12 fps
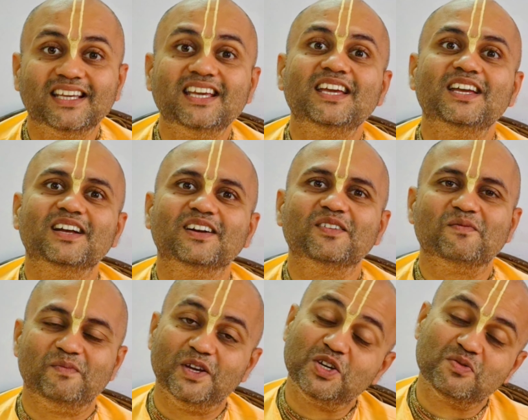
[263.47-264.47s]
कि
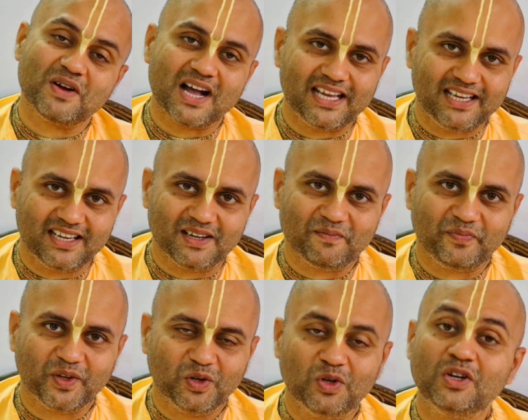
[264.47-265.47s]
भीष्म आएंगे
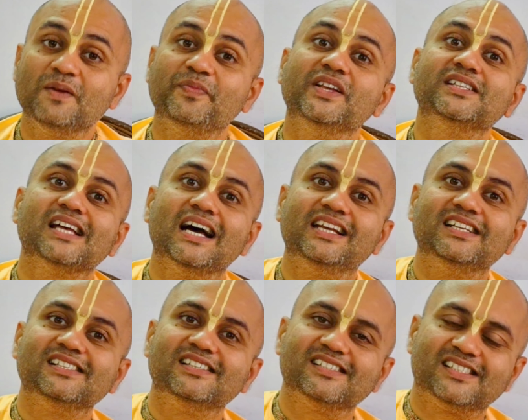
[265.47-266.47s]
उन्होंने अपनी सारी
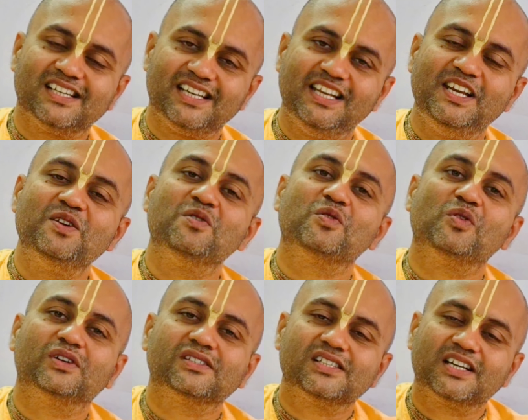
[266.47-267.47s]
सहेलियों
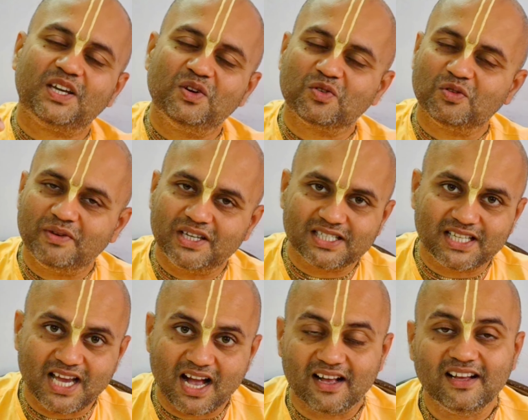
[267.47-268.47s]
को और सखियों को भेज
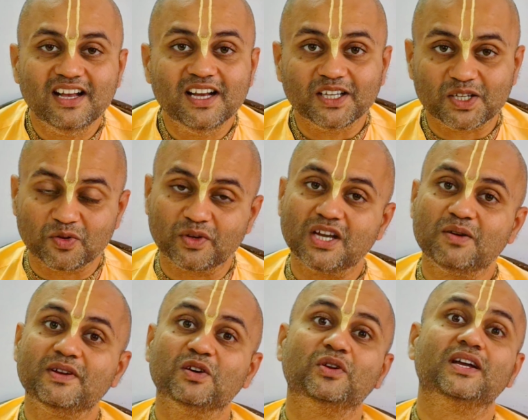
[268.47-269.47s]
दिया क्योंकि
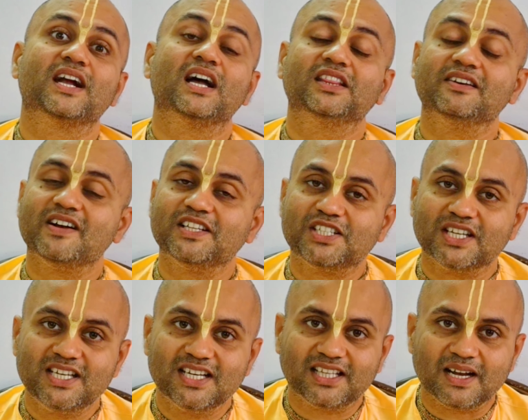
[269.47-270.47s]
अभी हमें बातवास
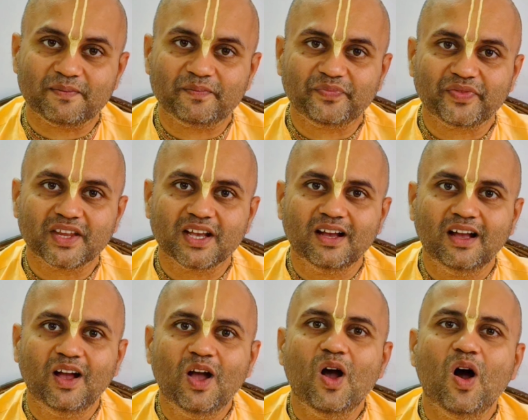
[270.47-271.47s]
चाहिए
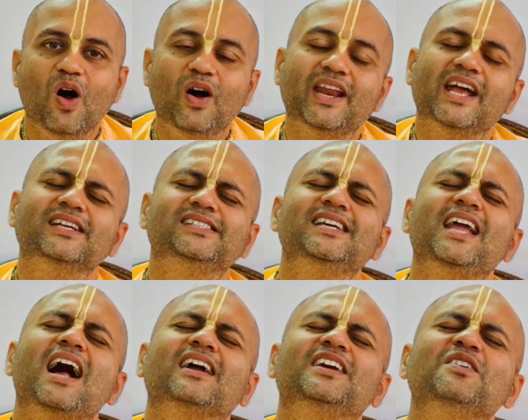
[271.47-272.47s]
और ऐसी
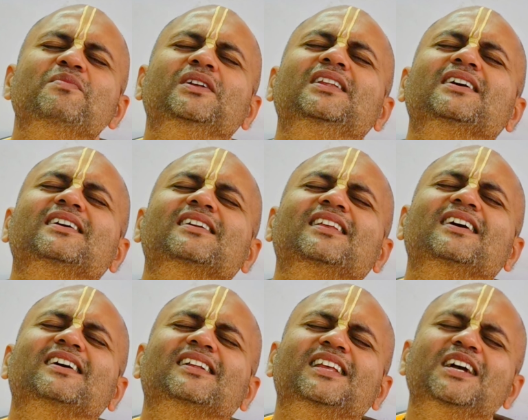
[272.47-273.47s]
आंखें बंद करते
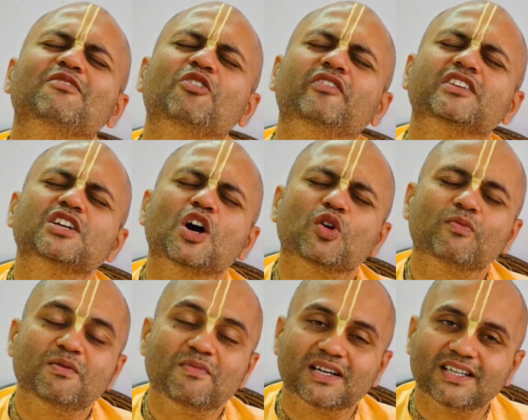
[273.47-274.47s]
करते वो विचारों
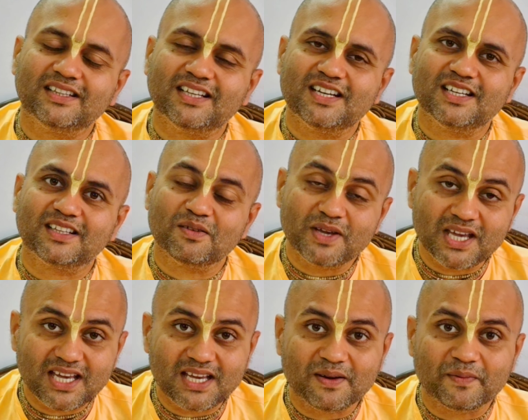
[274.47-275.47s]
में मग्न थे
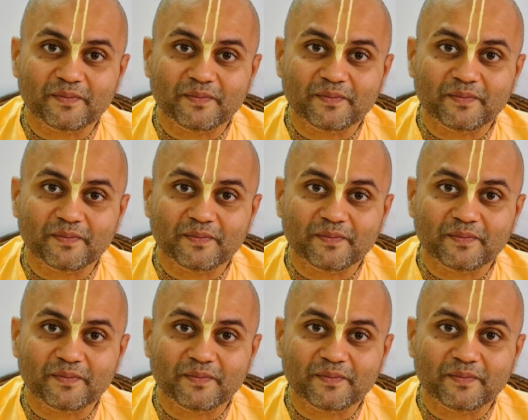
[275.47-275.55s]
तभी